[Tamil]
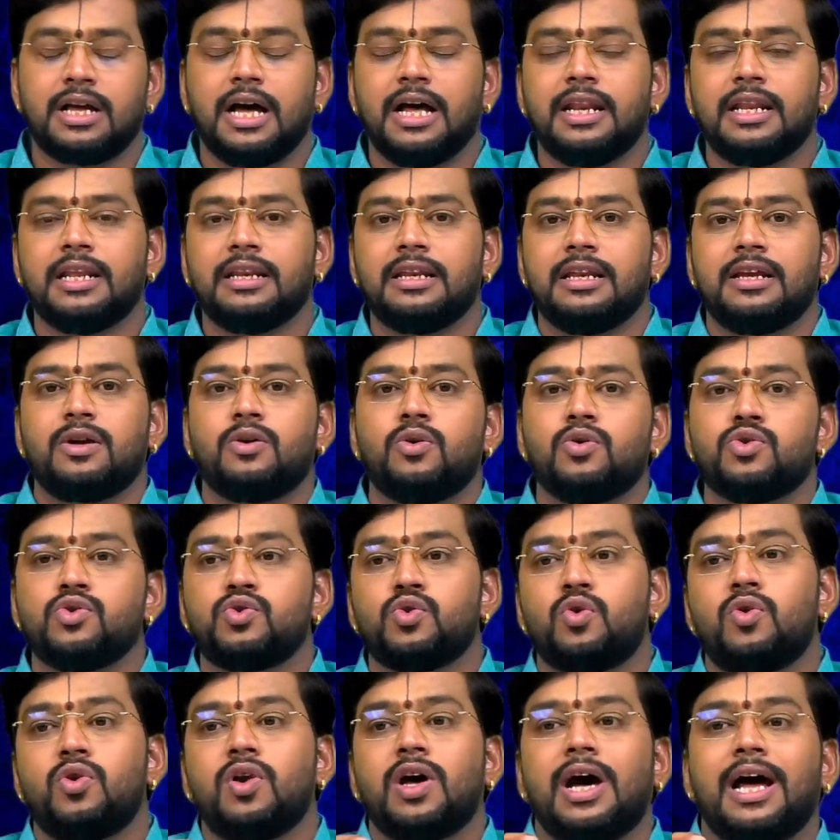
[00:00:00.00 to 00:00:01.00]
காலையிலே
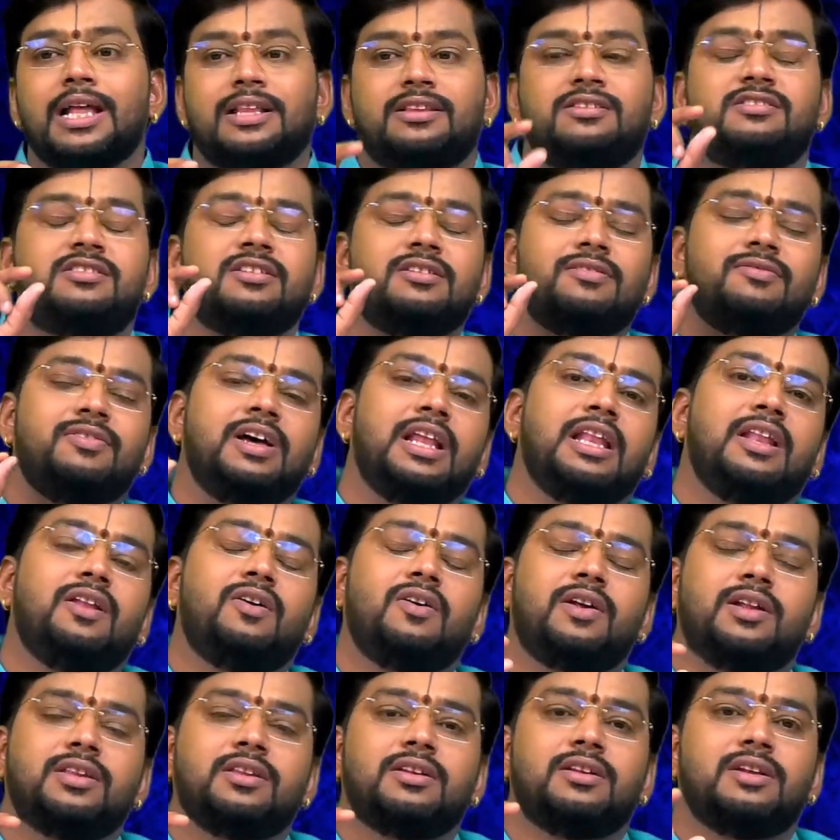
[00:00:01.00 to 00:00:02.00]
கொஞ்சோண்டு அச்சு
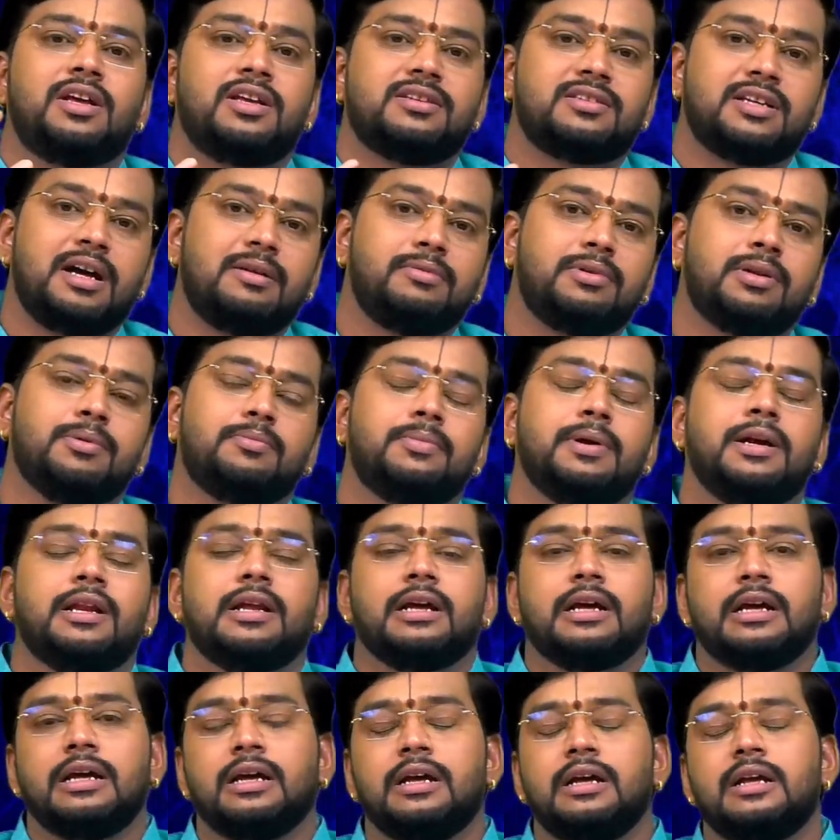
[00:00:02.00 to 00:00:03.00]
வெள்ளம் இருந்ததுன்னா சாப்பிட்டு
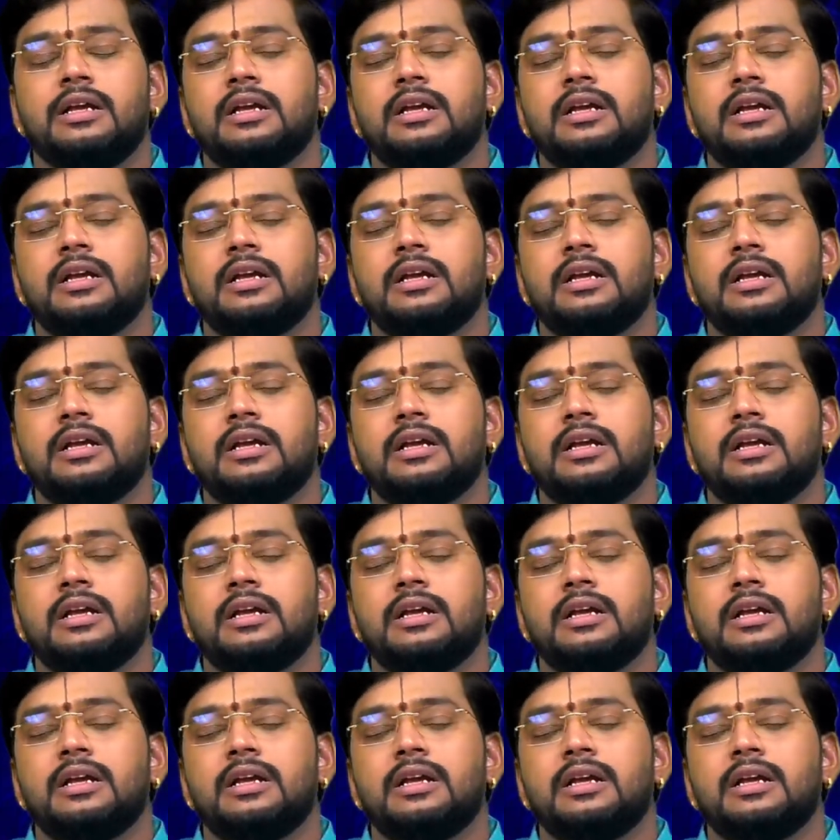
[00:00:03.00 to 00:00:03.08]
போயிடுங்க